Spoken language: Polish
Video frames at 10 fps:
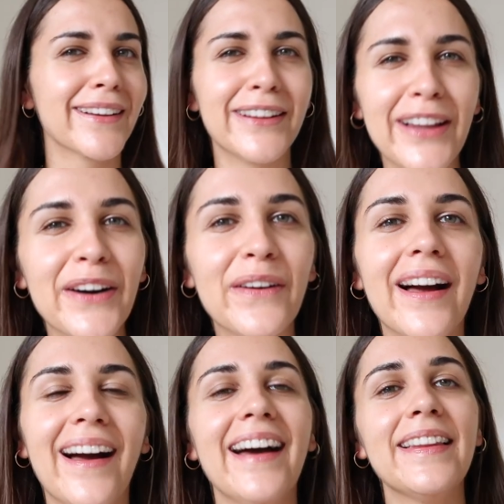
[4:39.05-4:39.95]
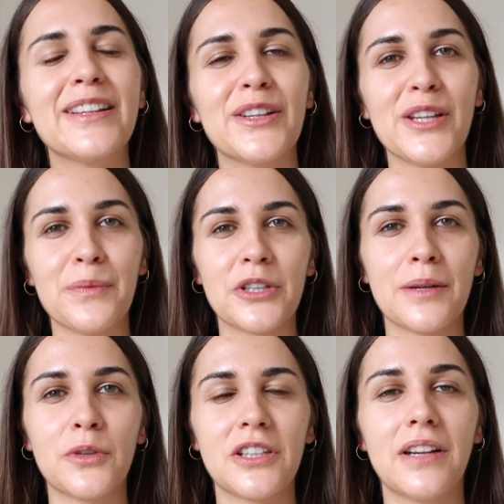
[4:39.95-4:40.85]
glow, a na co dzień
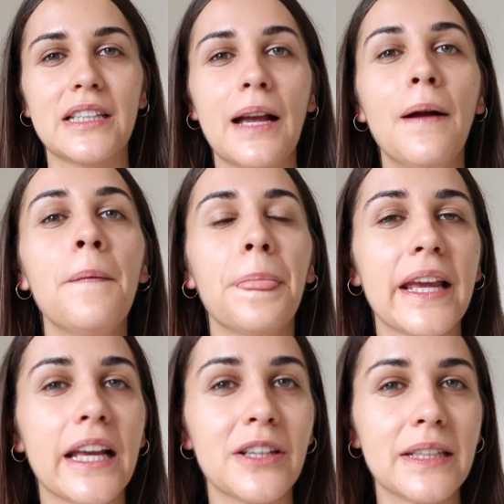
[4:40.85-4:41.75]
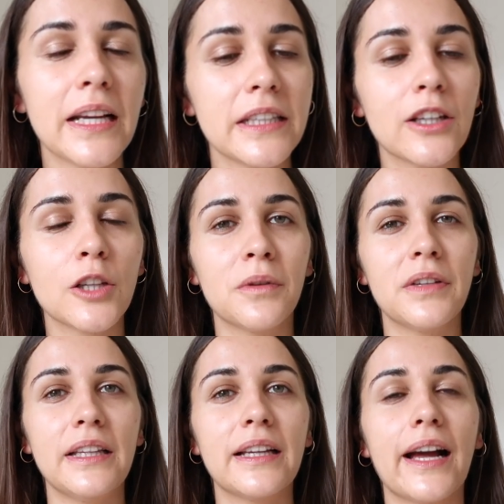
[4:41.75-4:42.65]
możemy używać jakiegoś tańszego
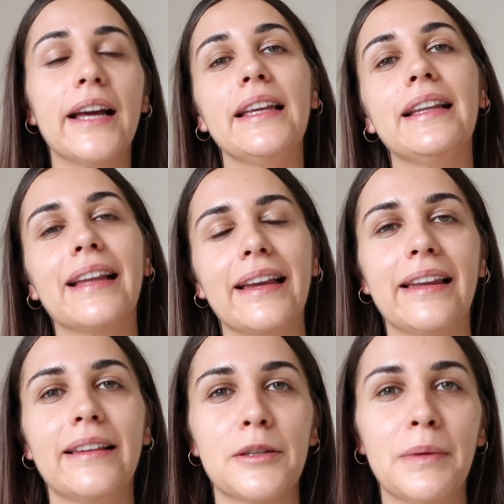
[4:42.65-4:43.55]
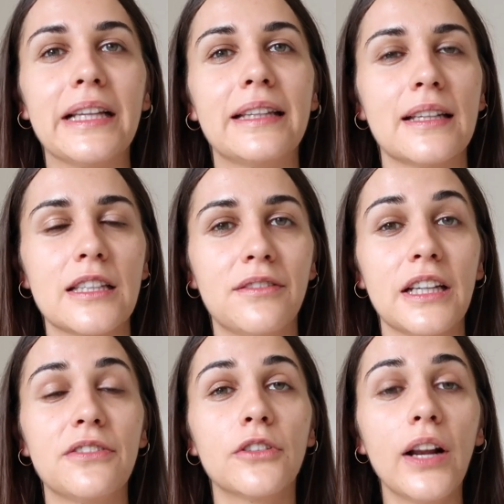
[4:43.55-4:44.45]
odpowiednika i takie też będę
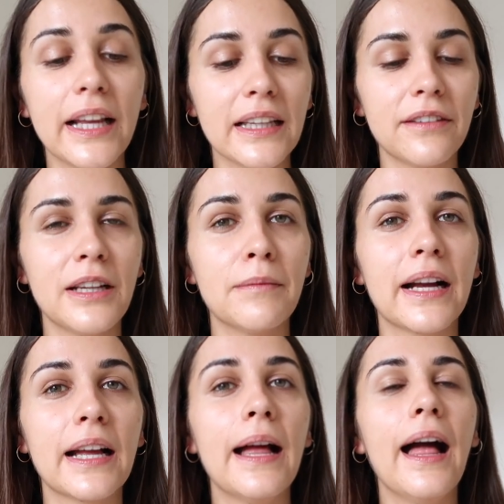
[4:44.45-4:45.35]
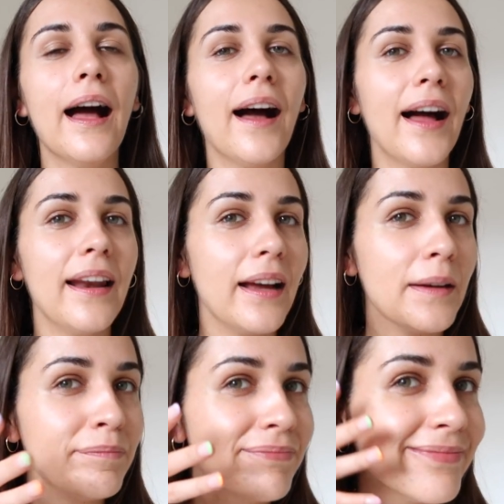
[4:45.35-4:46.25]
testować w kolejnych filmach,
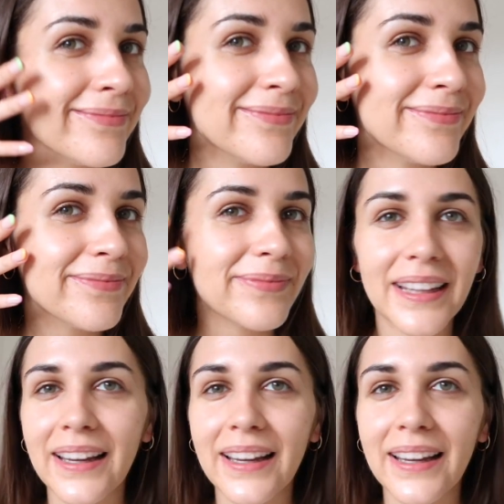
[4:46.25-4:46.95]
ale hmm,